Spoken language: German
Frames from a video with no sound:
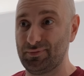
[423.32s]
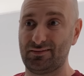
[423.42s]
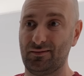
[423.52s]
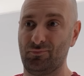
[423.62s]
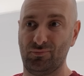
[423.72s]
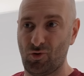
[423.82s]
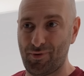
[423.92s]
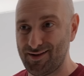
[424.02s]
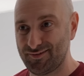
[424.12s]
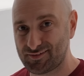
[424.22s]
mit einem
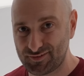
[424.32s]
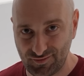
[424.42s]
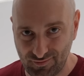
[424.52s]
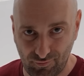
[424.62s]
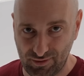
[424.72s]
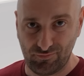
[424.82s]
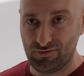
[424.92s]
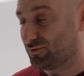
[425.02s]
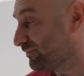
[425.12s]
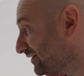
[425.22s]
normalen Sechszylinder
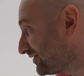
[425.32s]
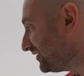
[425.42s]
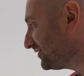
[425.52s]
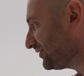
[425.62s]
BMW oder Mercedes.